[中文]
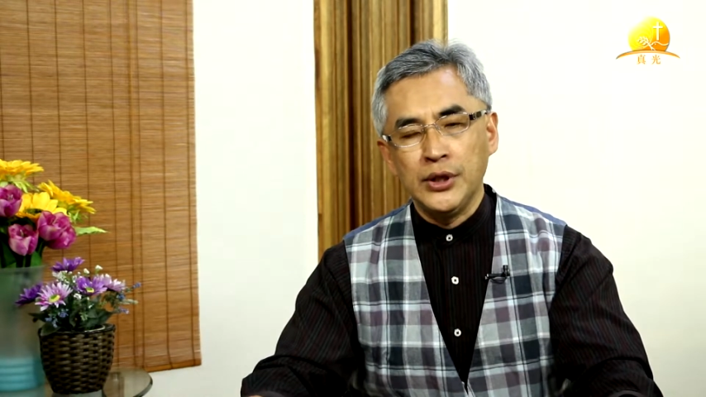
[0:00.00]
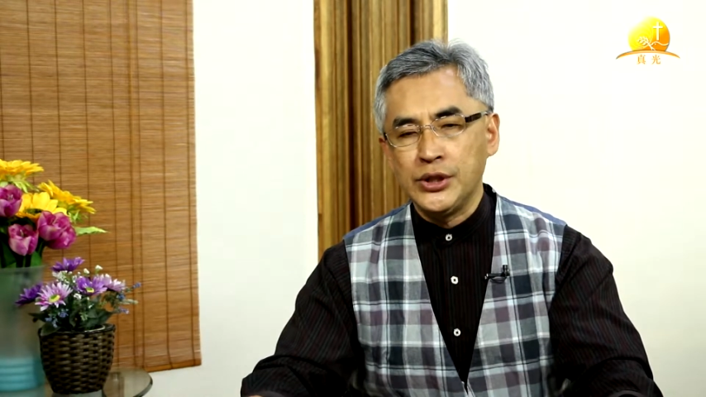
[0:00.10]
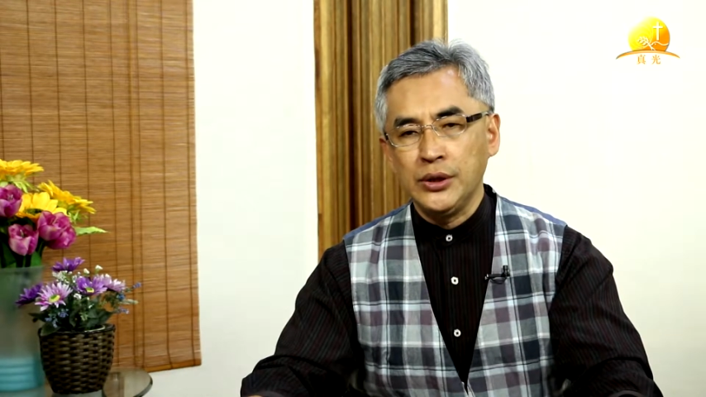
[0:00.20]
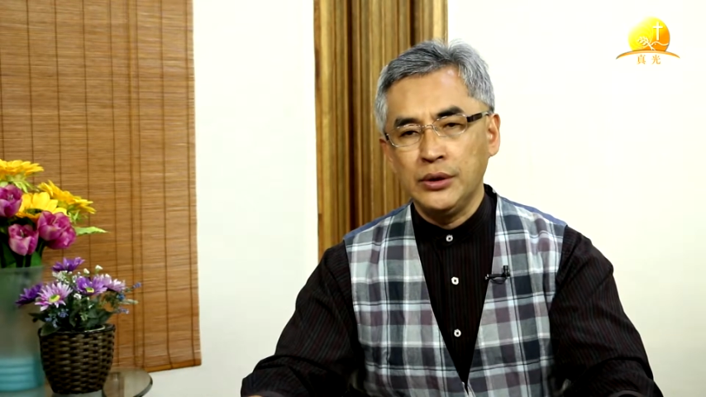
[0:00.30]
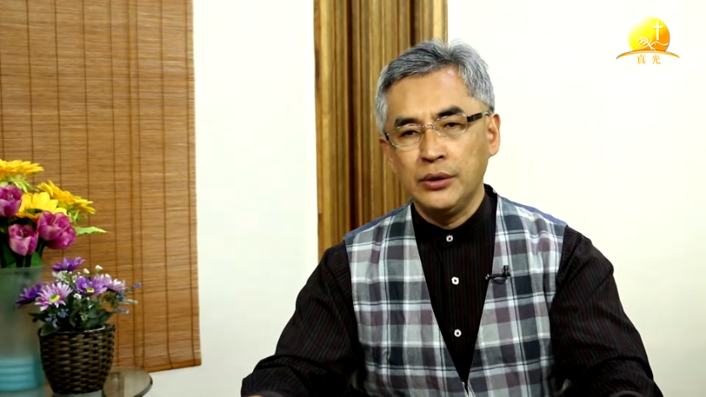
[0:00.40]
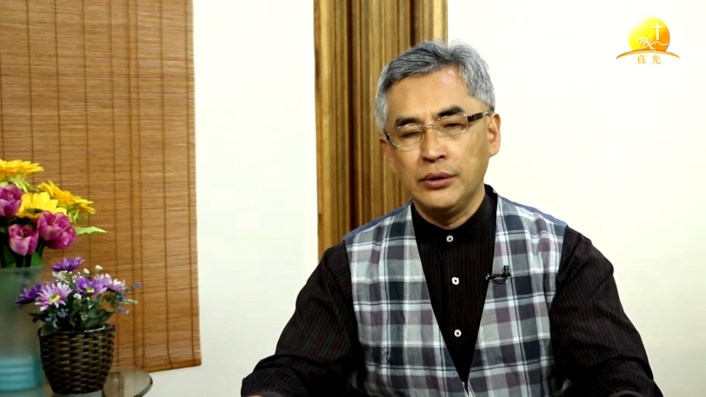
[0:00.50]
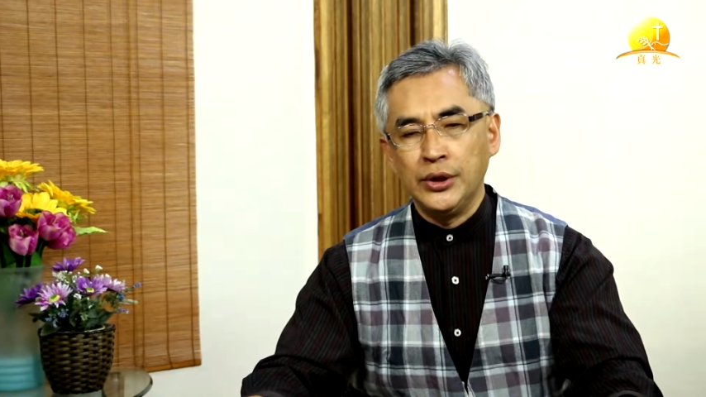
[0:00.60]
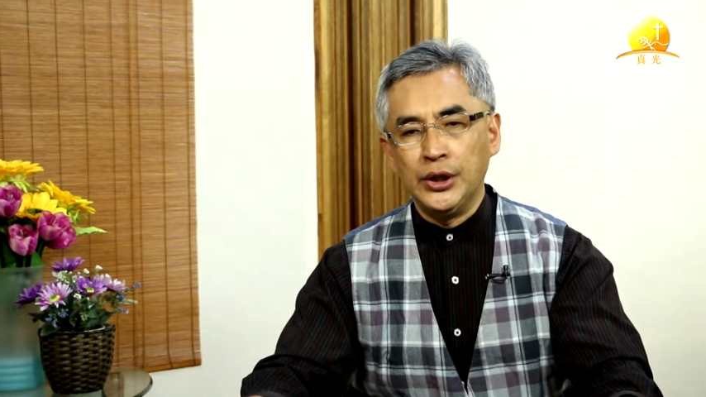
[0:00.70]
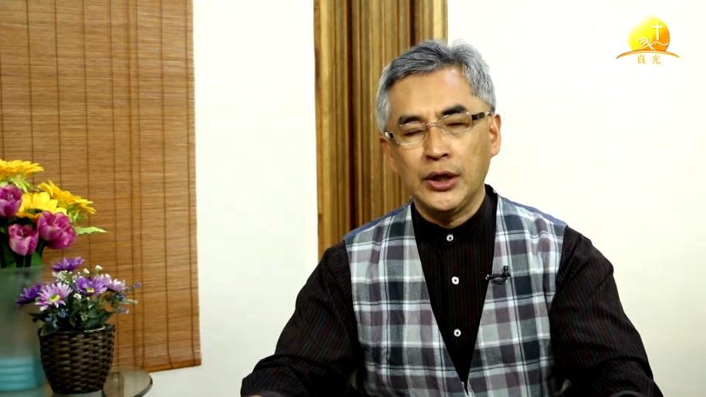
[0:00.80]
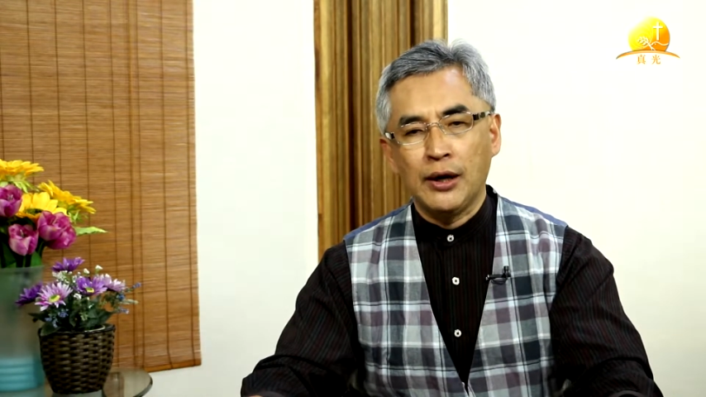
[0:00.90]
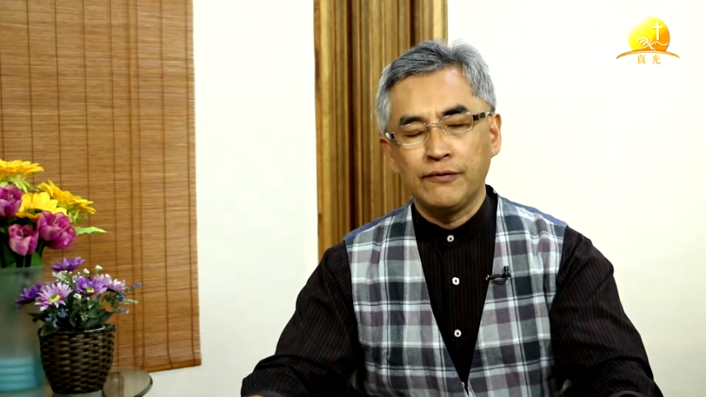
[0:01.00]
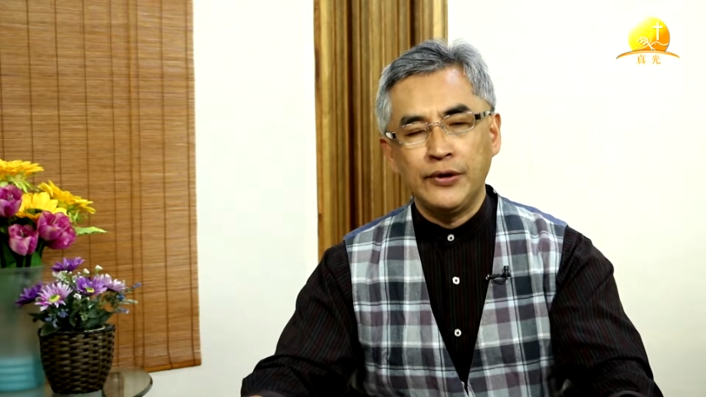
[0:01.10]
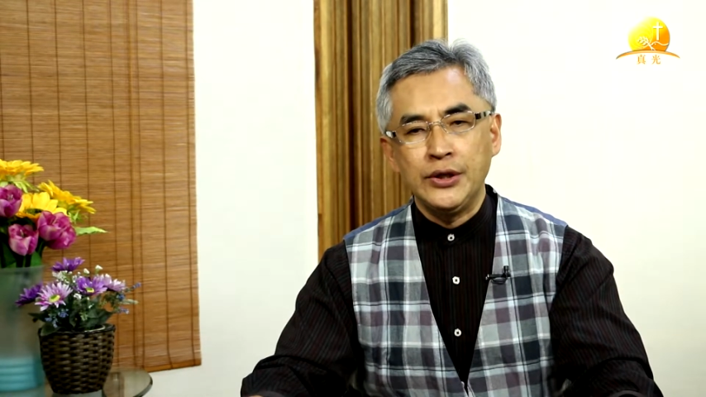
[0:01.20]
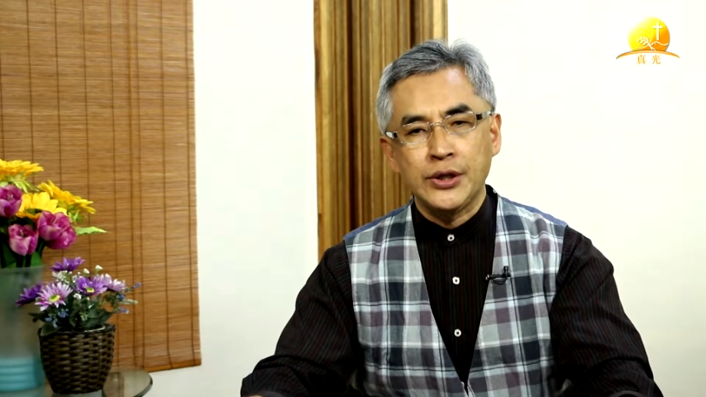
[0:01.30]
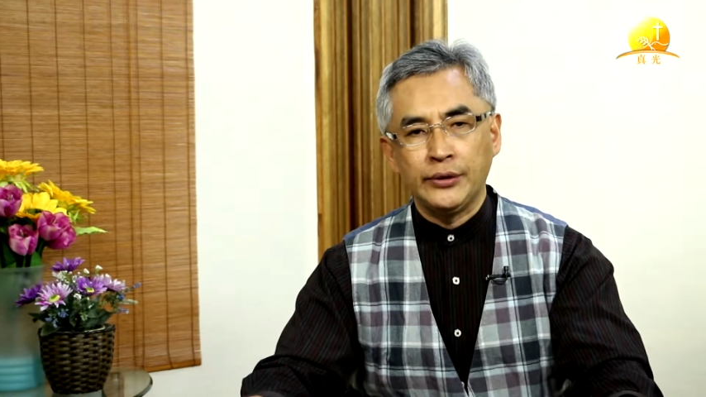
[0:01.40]
经离他
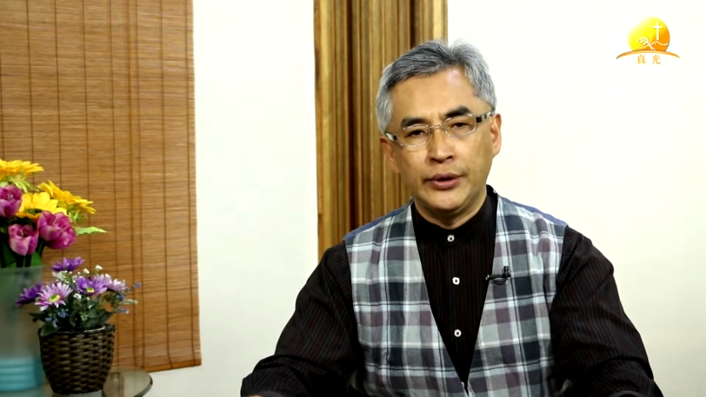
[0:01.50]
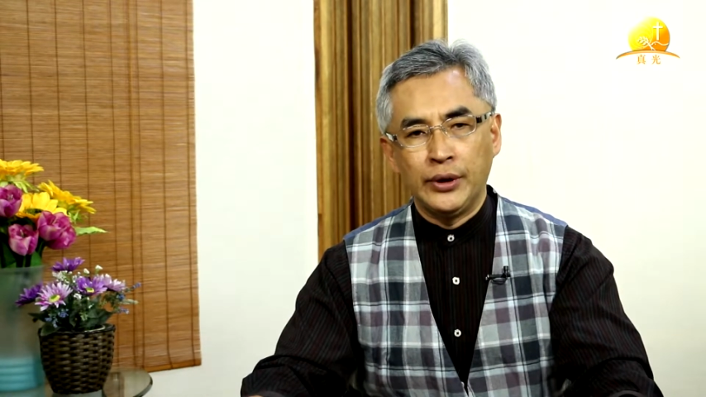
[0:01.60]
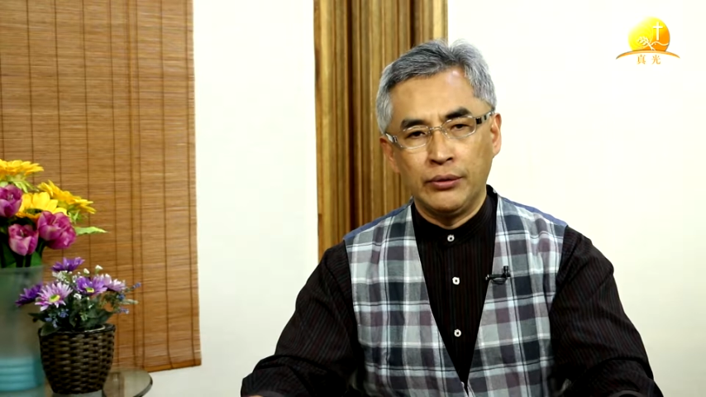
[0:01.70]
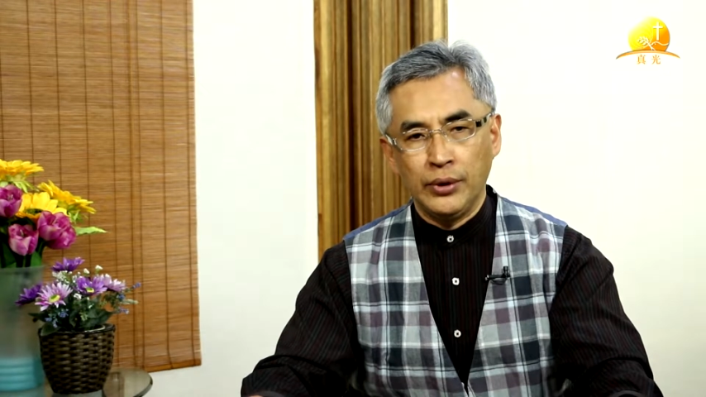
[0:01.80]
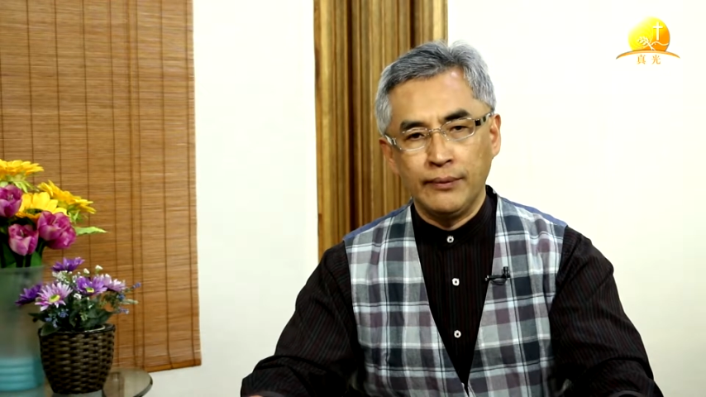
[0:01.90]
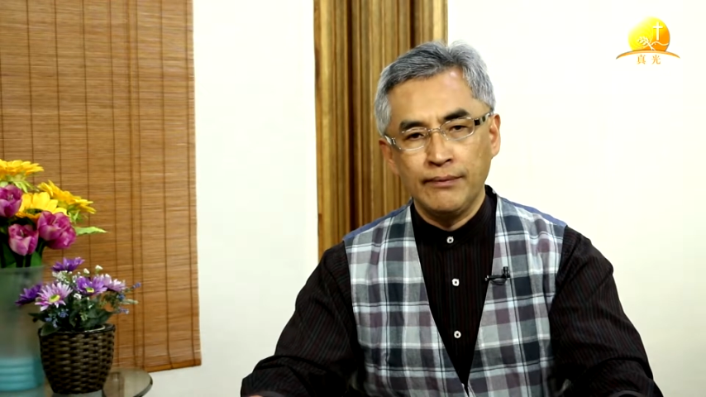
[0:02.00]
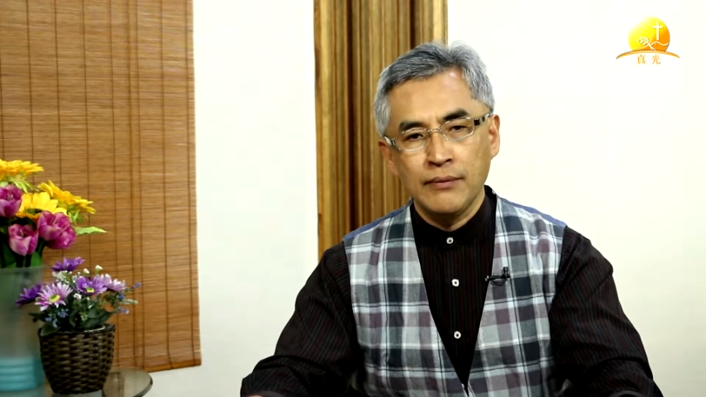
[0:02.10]
非常的遥远，